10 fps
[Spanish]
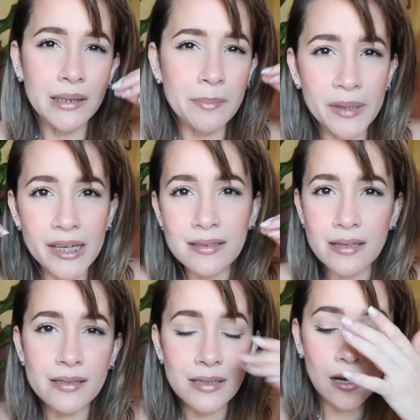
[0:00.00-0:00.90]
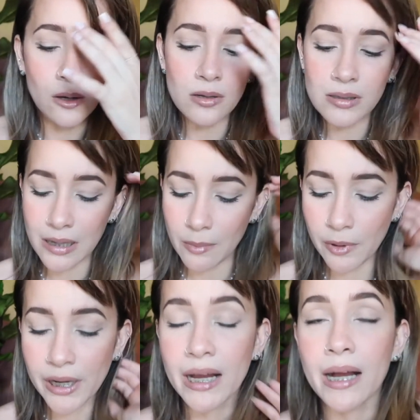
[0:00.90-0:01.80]
limpieza y esas cosas
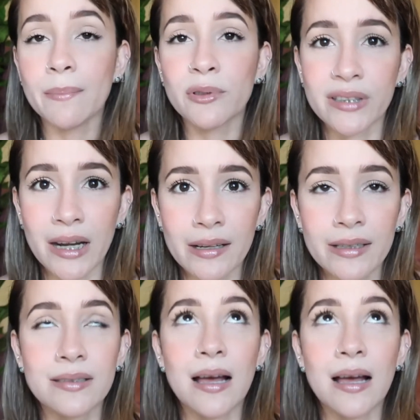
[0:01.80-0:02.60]
voy a mostrarles,